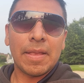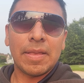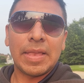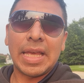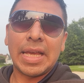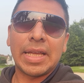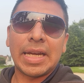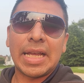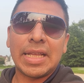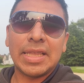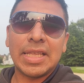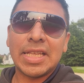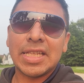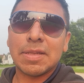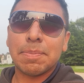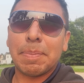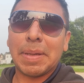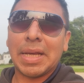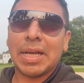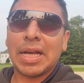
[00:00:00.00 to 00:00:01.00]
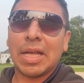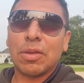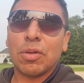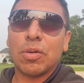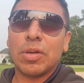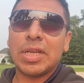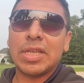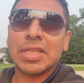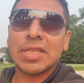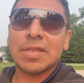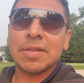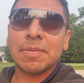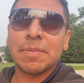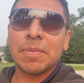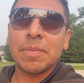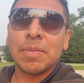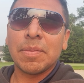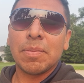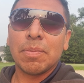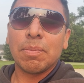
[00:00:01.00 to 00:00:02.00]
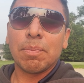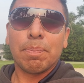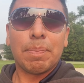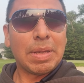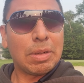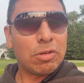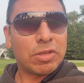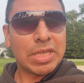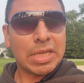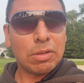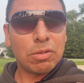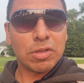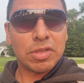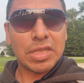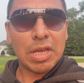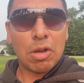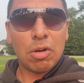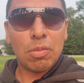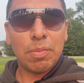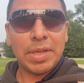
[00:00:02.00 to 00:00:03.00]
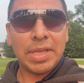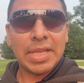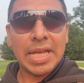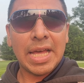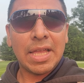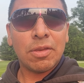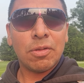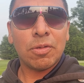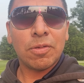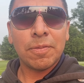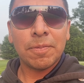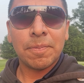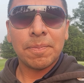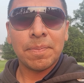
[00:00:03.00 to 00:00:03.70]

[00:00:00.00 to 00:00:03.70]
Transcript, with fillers: de grandes pecadores pero se nos ha olvidado